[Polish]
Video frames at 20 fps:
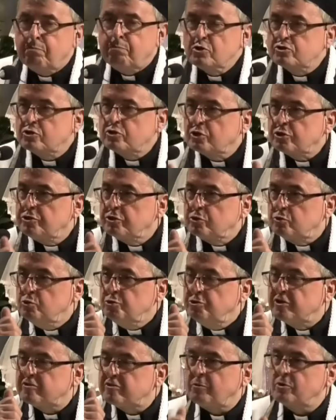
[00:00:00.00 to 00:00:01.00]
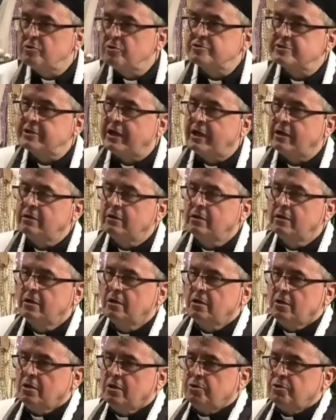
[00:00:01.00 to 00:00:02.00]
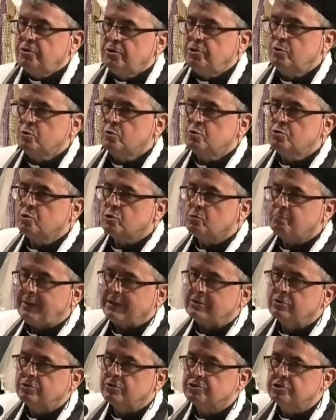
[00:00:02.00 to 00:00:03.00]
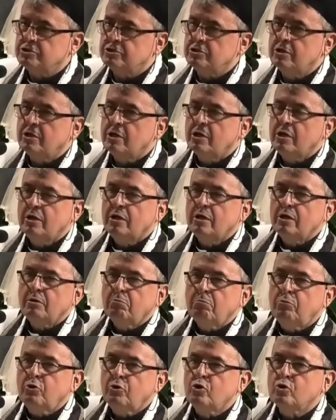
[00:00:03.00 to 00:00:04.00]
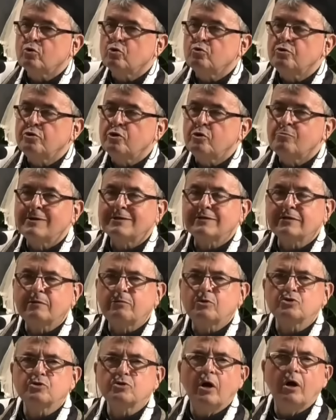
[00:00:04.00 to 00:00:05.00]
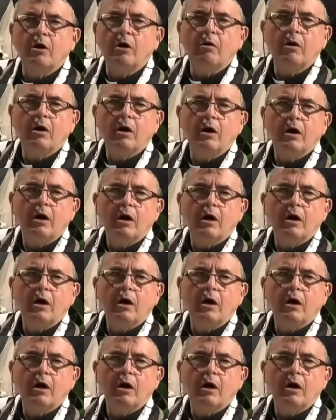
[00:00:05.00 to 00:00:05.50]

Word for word: Pozorny kult jest w Polsce i uzurpatorzy blokują Matkę Bożą.